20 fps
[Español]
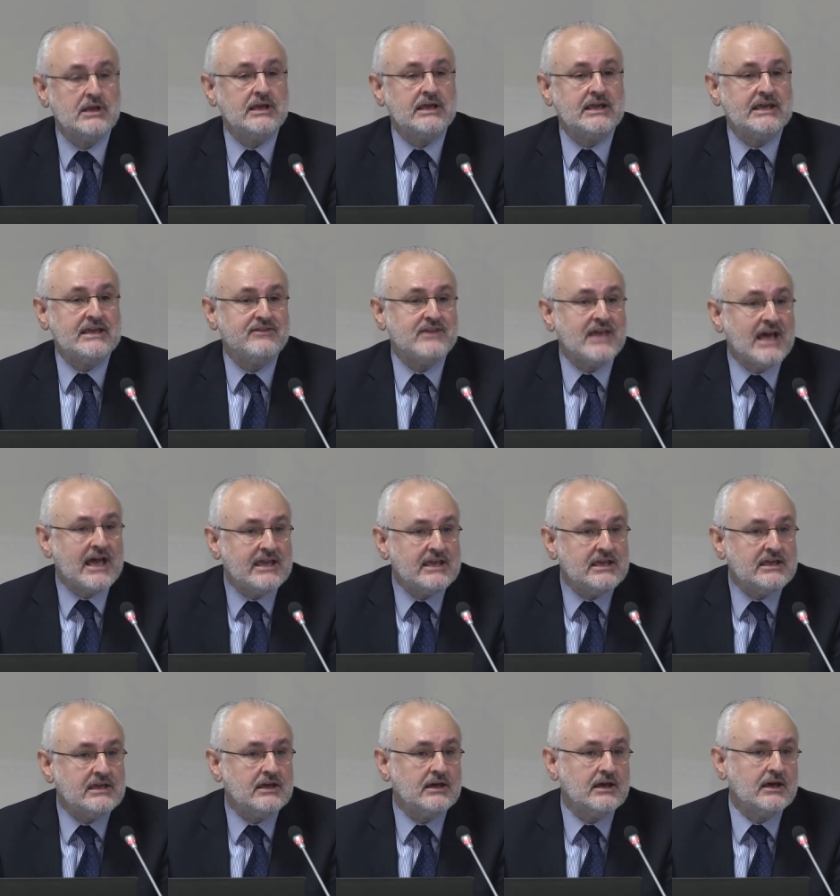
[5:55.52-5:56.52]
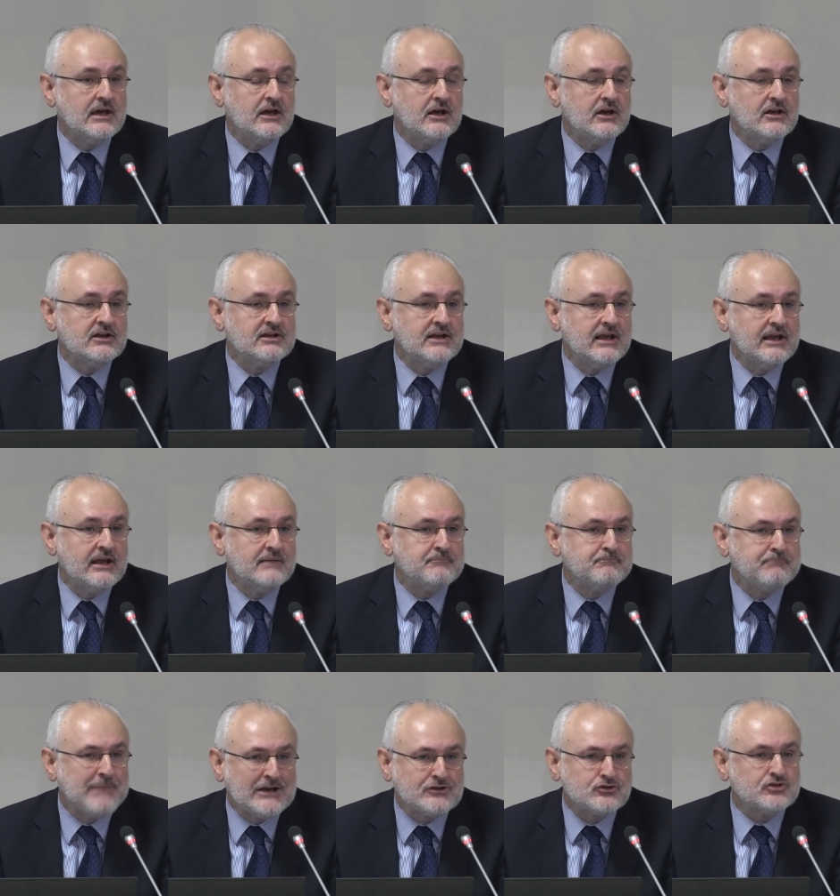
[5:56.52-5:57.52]
Y de ahí eh,
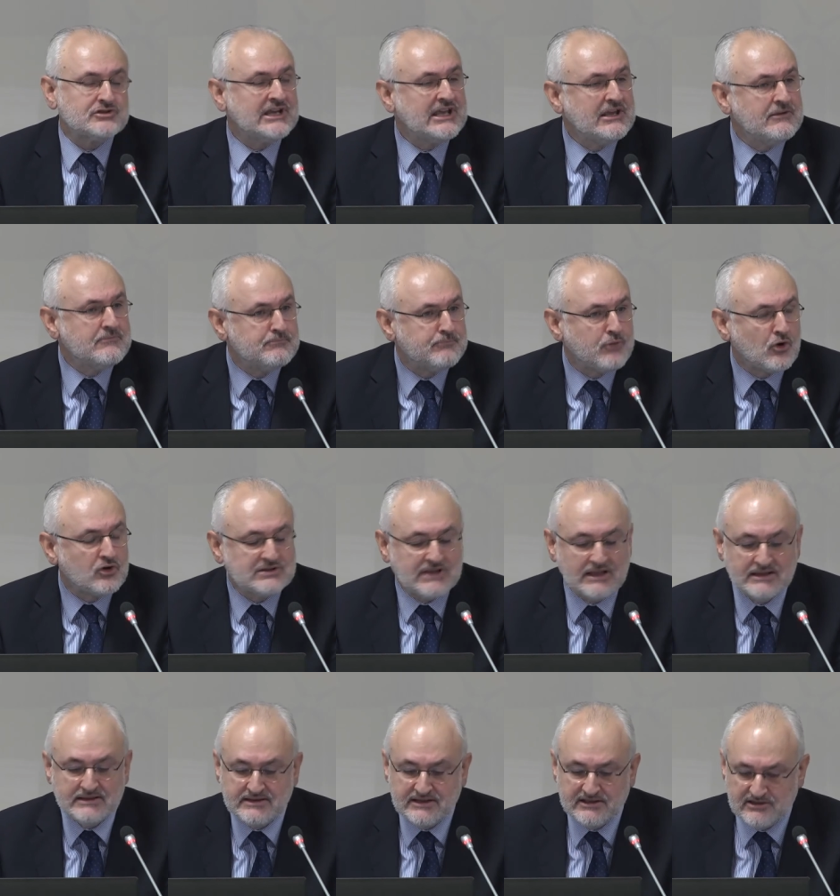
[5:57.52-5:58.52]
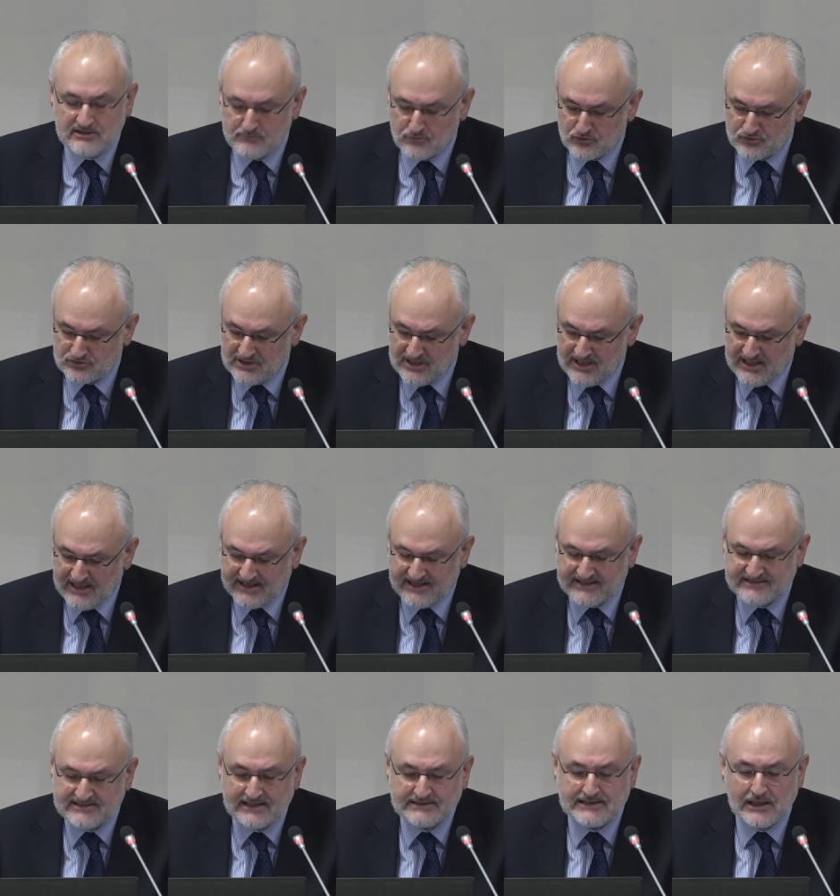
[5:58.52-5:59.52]
pasos importantísimos que
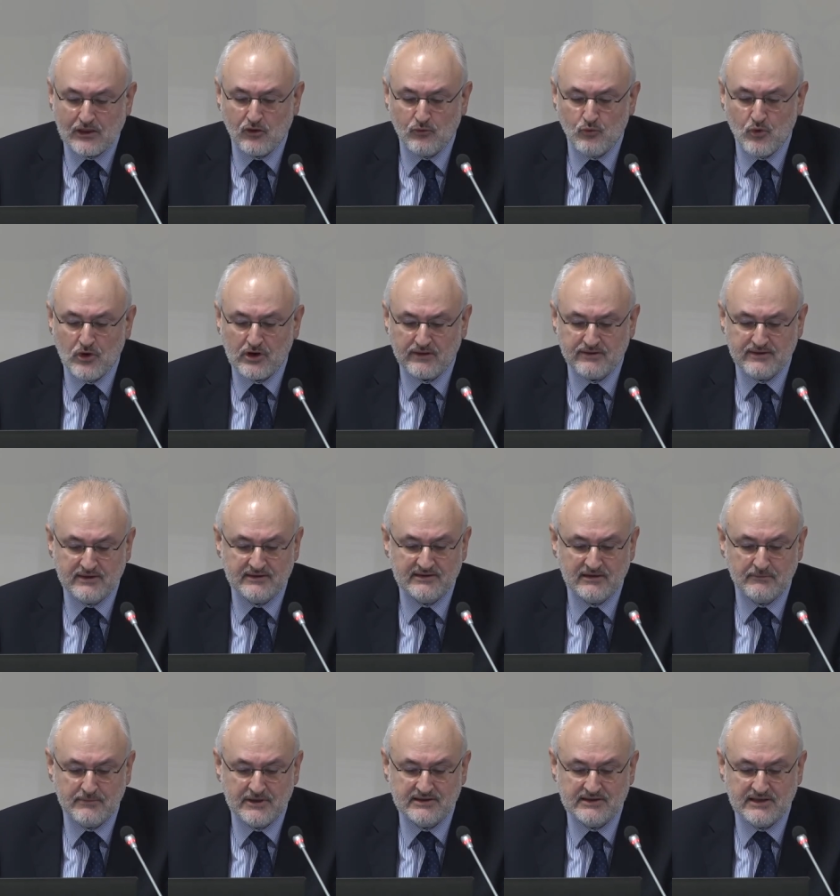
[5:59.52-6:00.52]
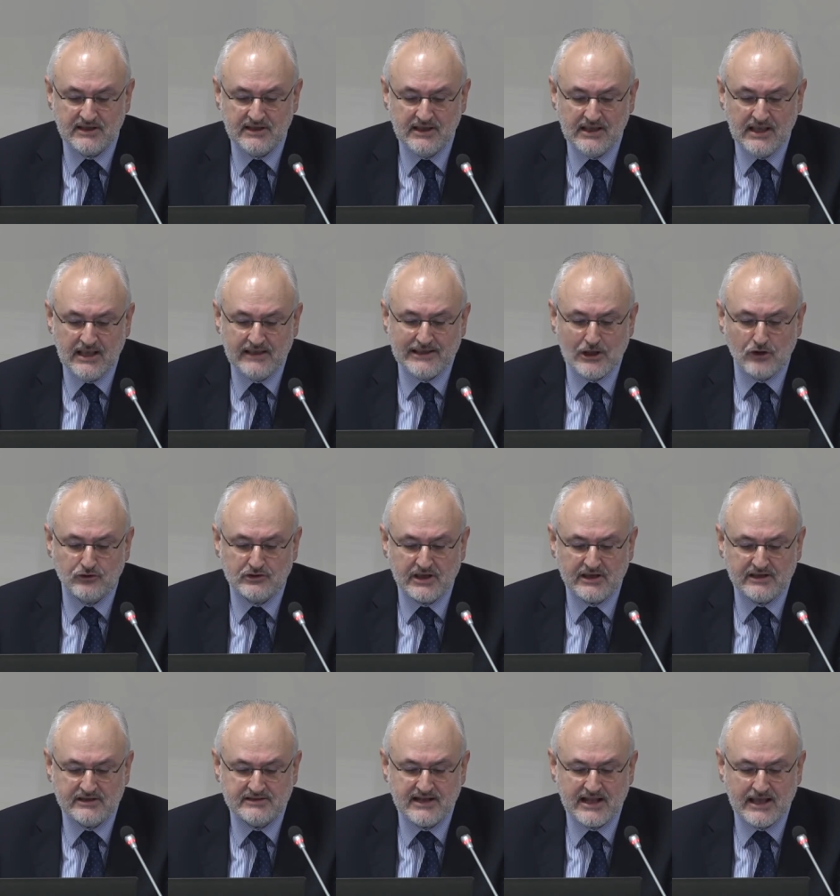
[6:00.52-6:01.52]
se han dado muy recientemente y a los que
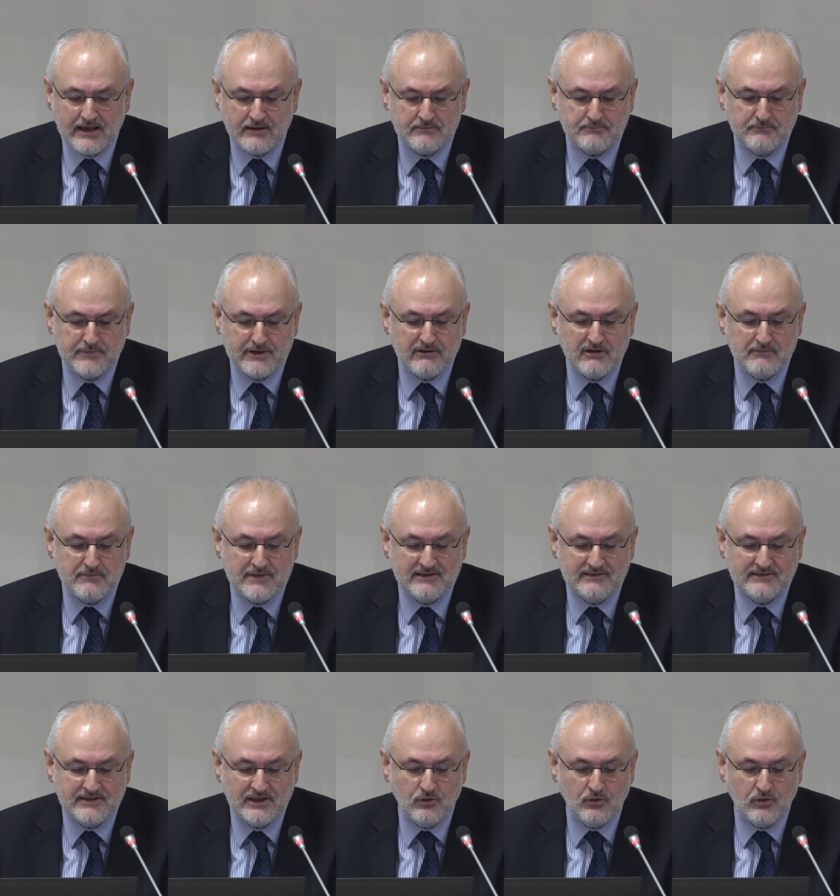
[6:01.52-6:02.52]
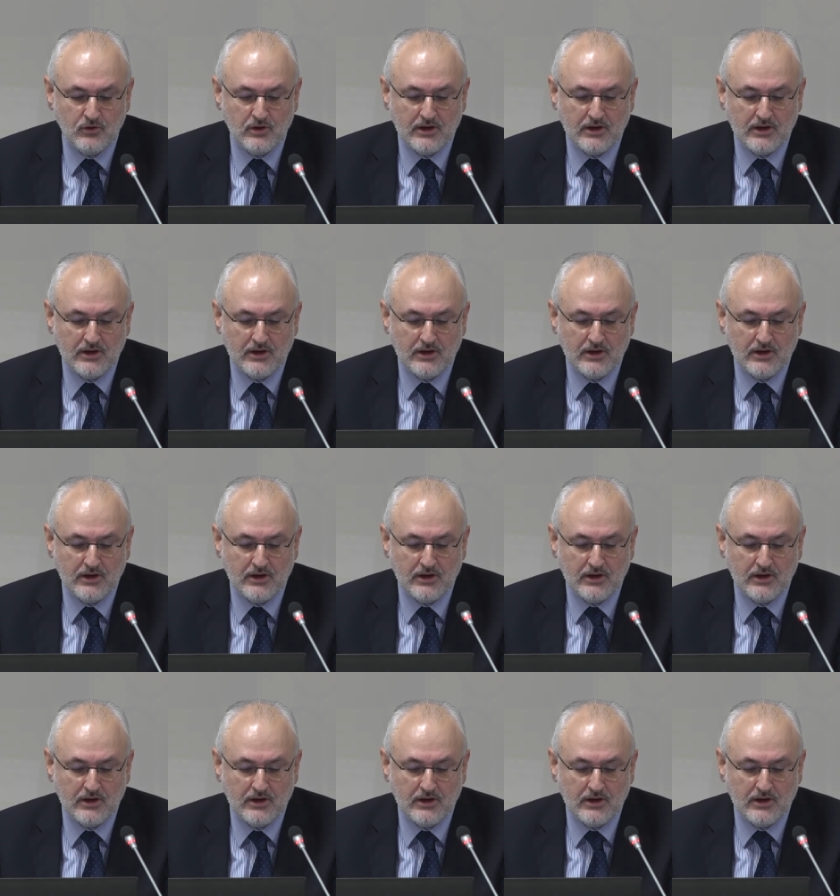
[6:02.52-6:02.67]
quisiera brevemente